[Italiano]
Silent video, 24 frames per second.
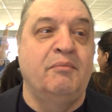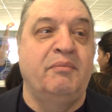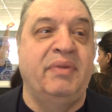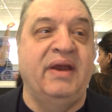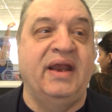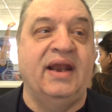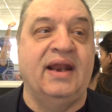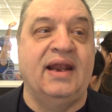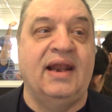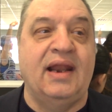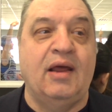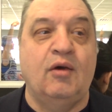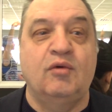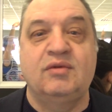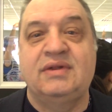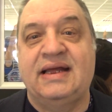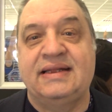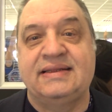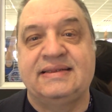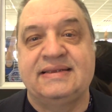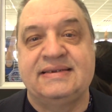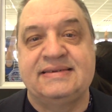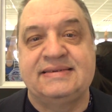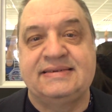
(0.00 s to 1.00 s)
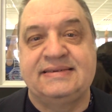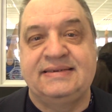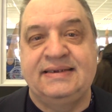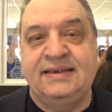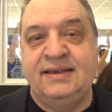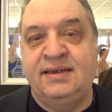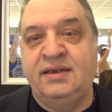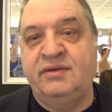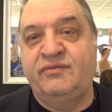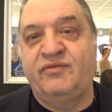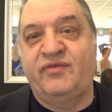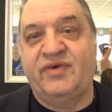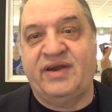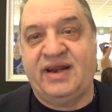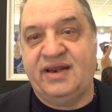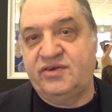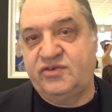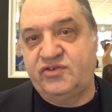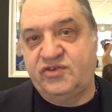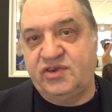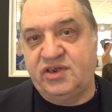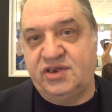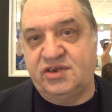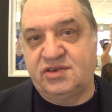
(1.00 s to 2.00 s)
per Laudate Si
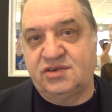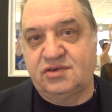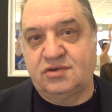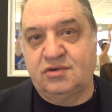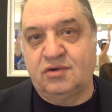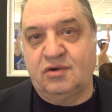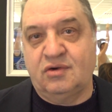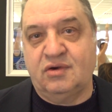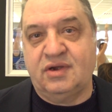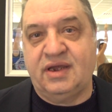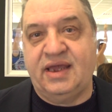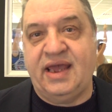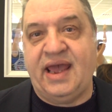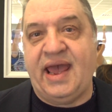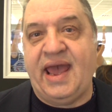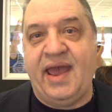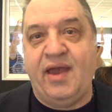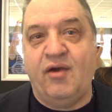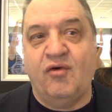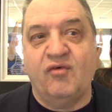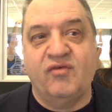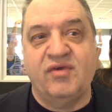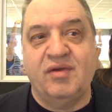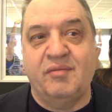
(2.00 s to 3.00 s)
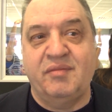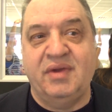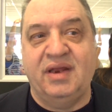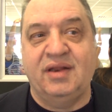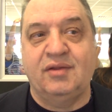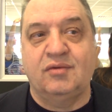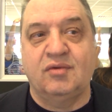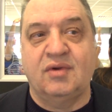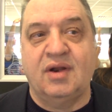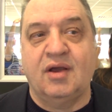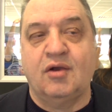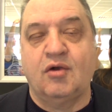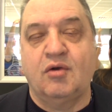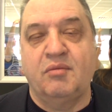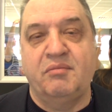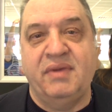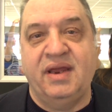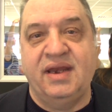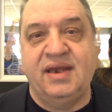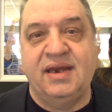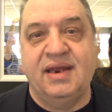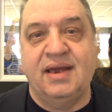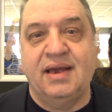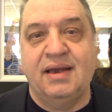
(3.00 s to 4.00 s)
Francesco, che è ovviamente una
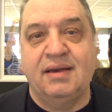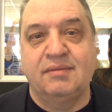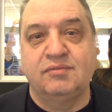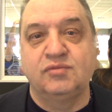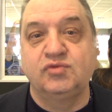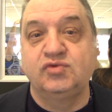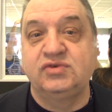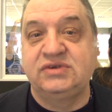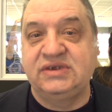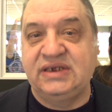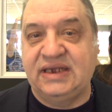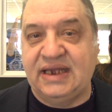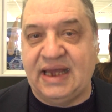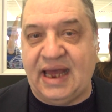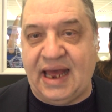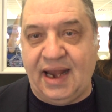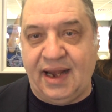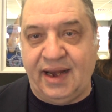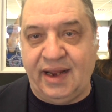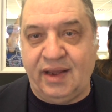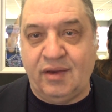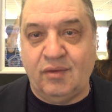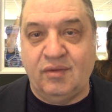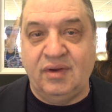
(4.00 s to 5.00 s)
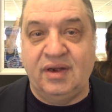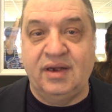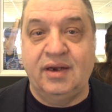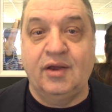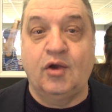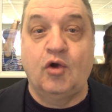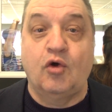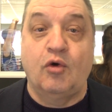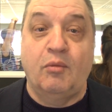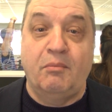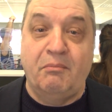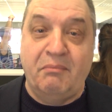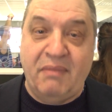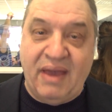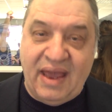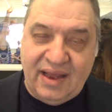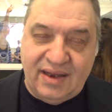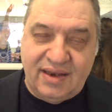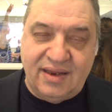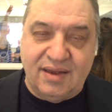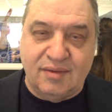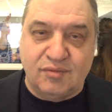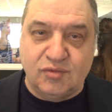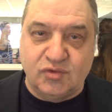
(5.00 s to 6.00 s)
commedia musicale, quindi
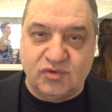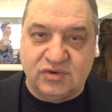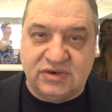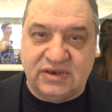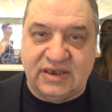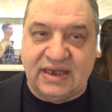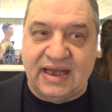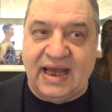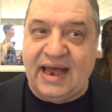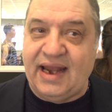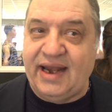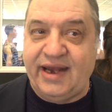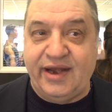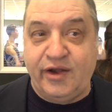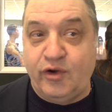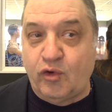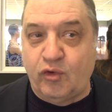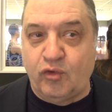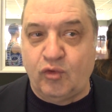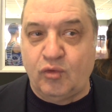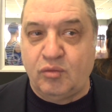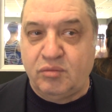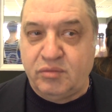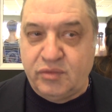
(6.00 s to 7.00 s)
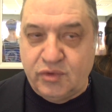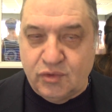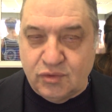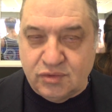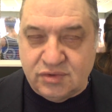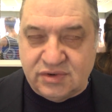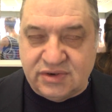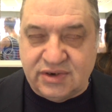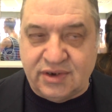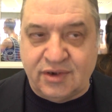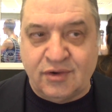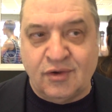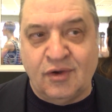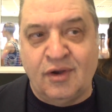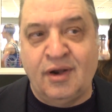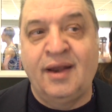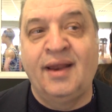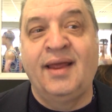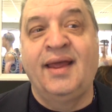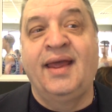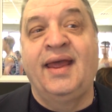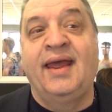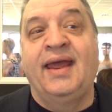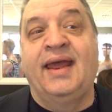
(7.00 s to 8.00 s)
commedia musicale, non un musical,
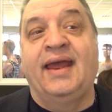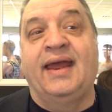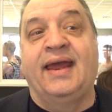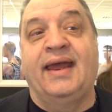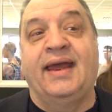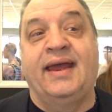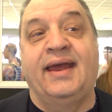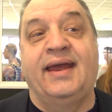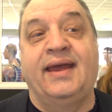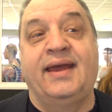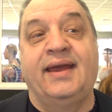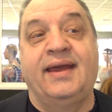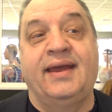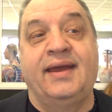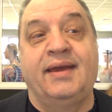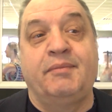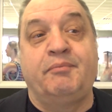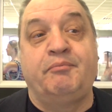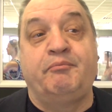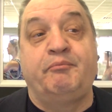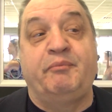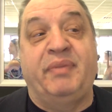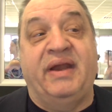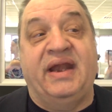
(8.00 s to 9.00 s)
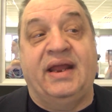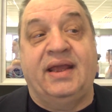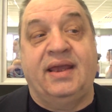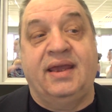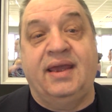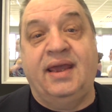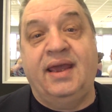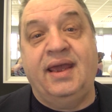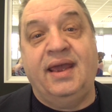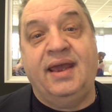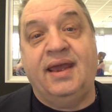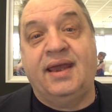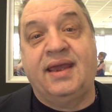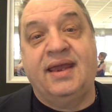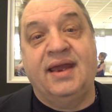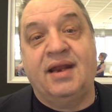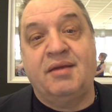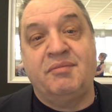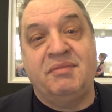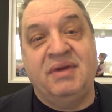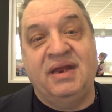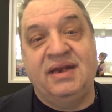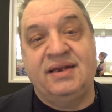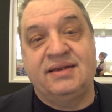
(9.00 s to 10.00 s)
eh, perché
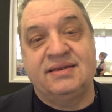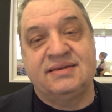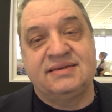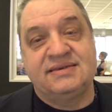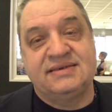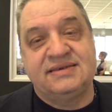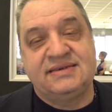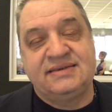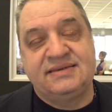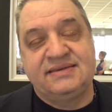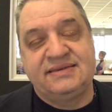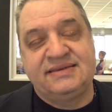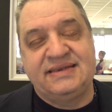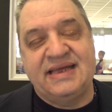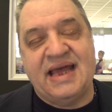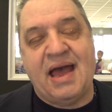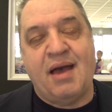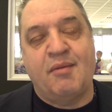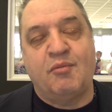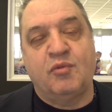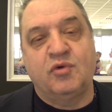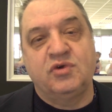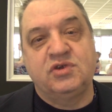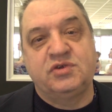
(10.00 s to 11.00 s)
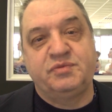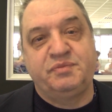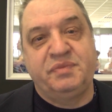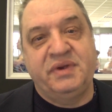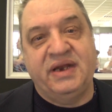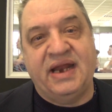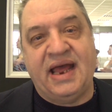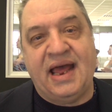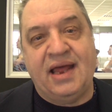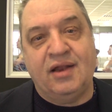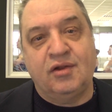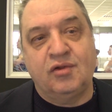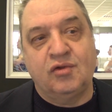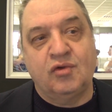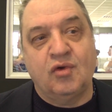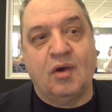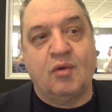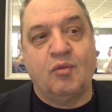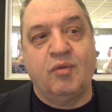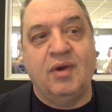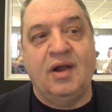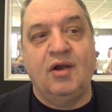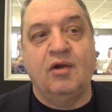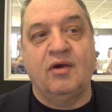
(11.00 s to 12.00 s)
chiaramente ci stiamo ispirando
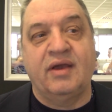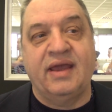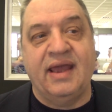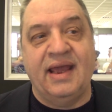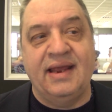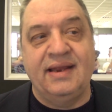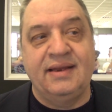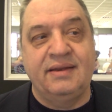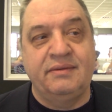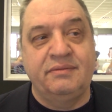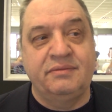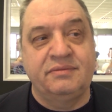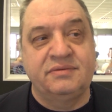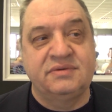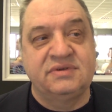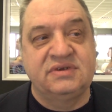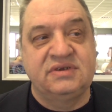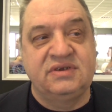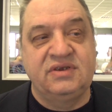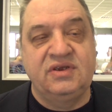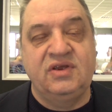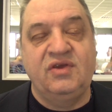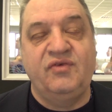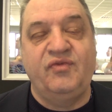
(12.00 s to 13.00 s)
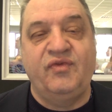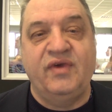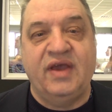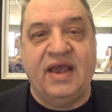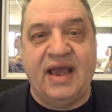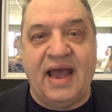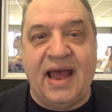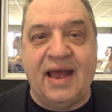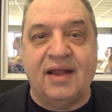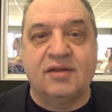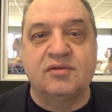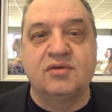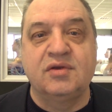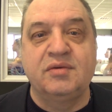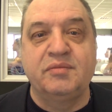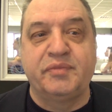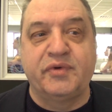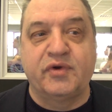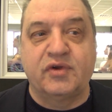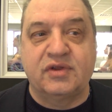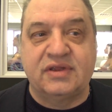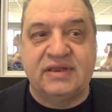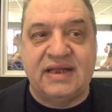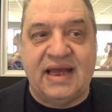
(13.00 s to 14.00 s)
a quello che è il significato
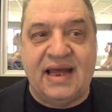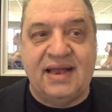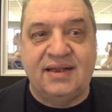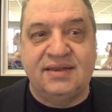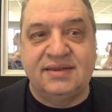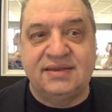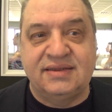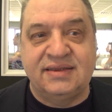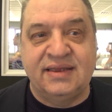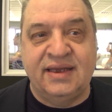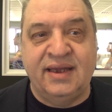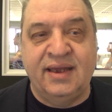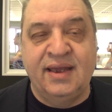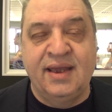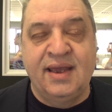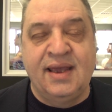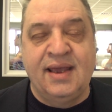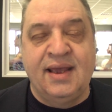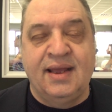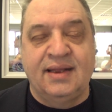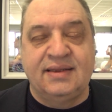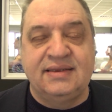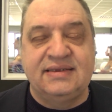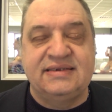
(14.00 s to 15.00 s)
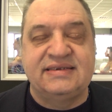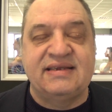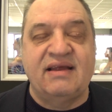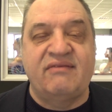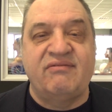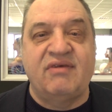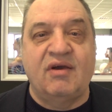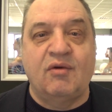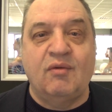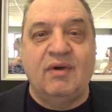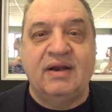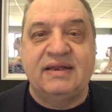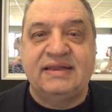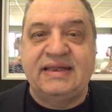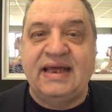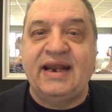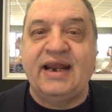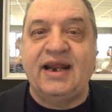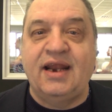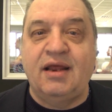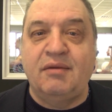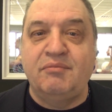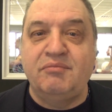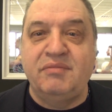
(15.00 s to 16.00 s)
importante di
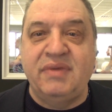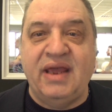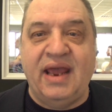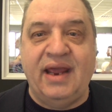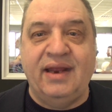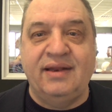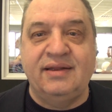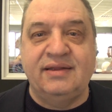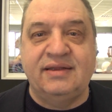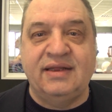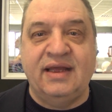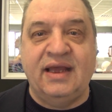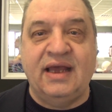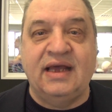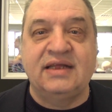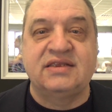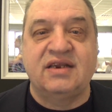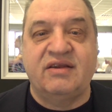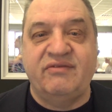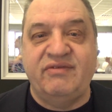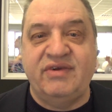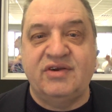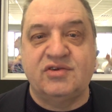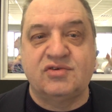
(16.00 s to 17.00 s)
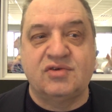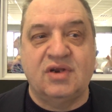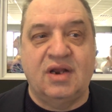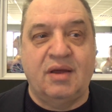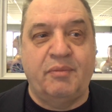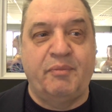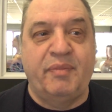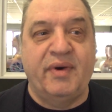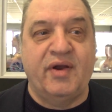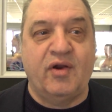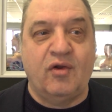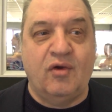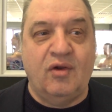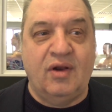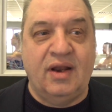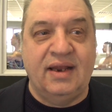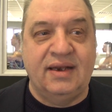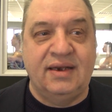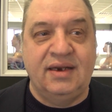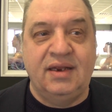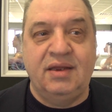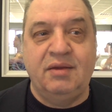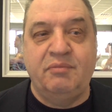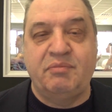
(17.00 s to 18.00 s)
salvaguardare l'ambiente attraverso la
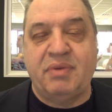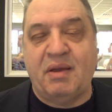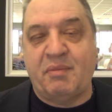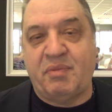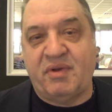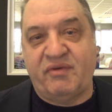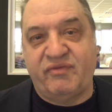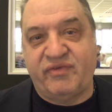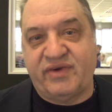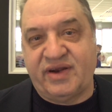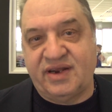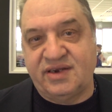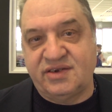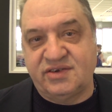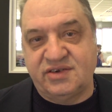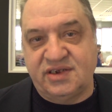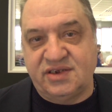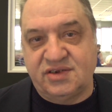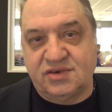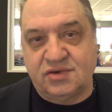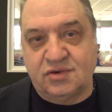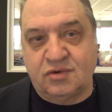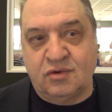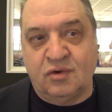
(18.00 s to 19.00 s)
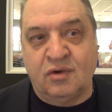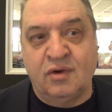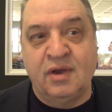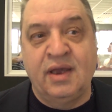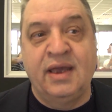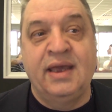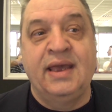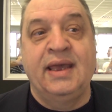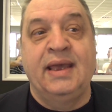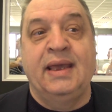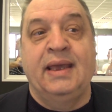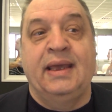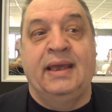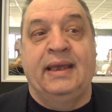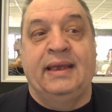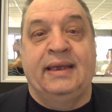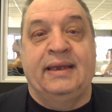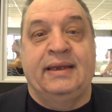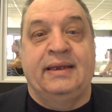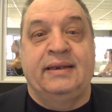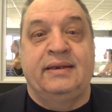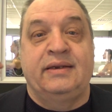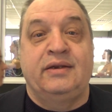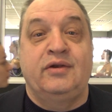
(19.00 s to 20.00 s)
parola di Papa Francesco
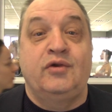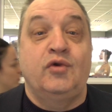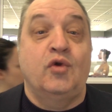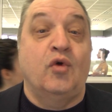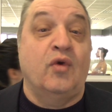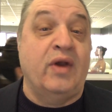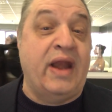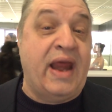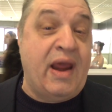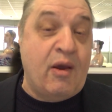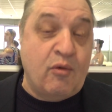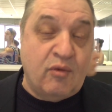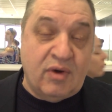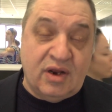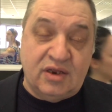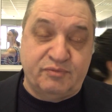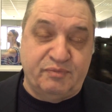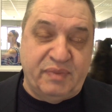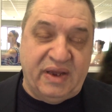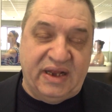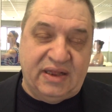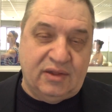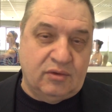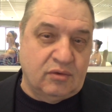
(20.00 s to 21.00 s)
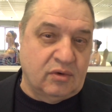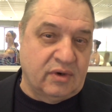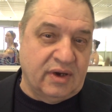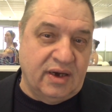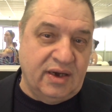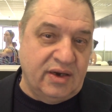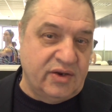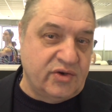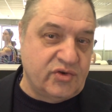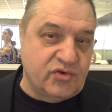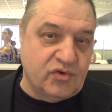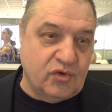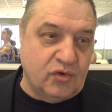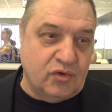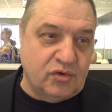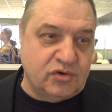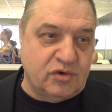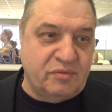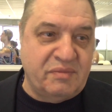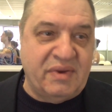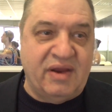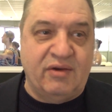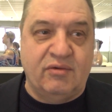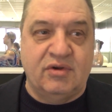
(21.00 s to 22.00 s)
non è un aspetto
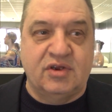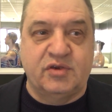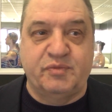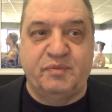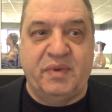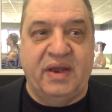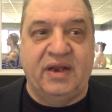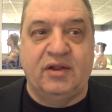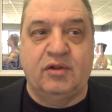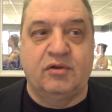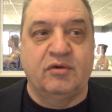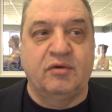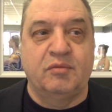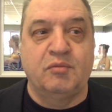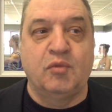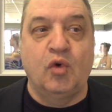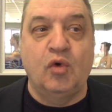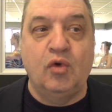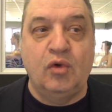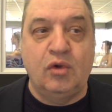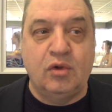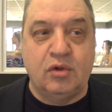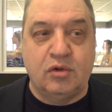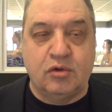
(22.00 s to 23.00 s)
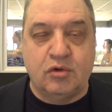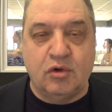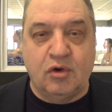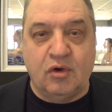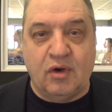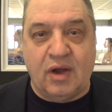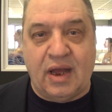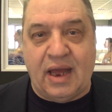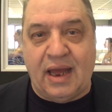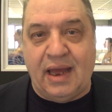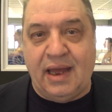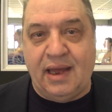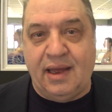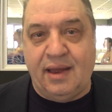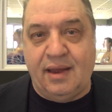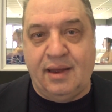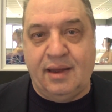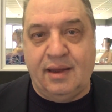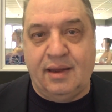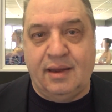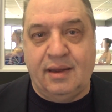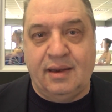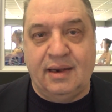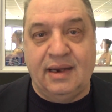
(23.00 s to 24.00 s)
religioso ma è un aspetto molto
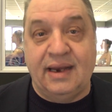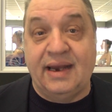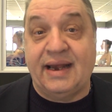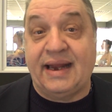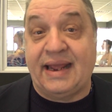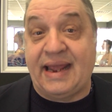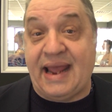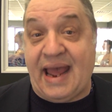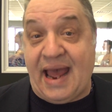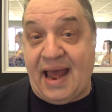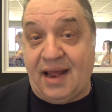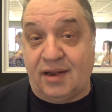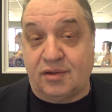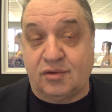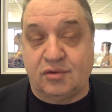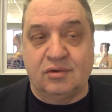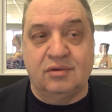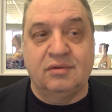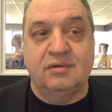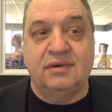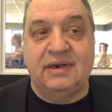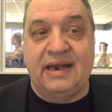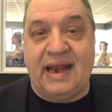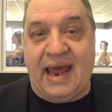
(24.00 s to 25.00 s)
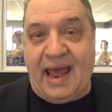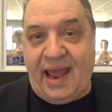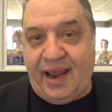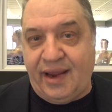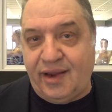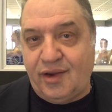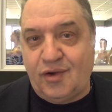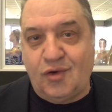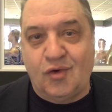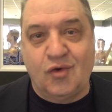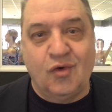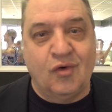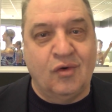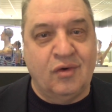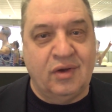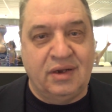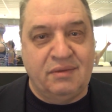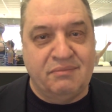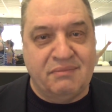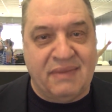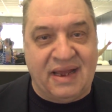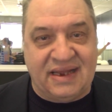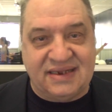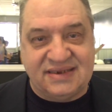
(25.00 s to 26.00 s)
ah, allargato, laico,
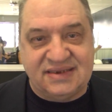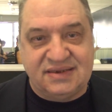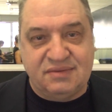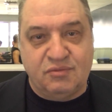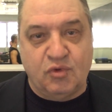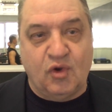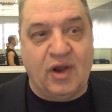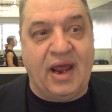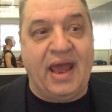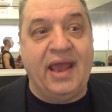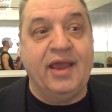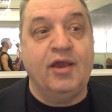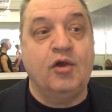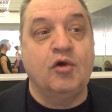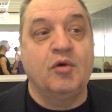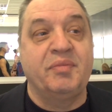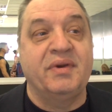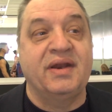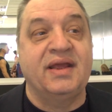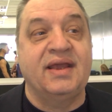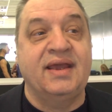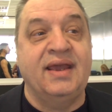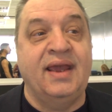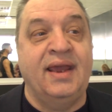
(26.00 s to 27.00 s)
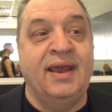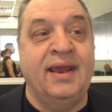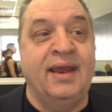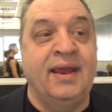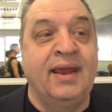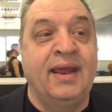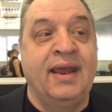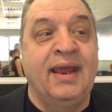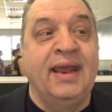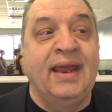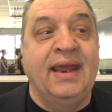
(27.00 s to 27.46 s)
il massimo laico perché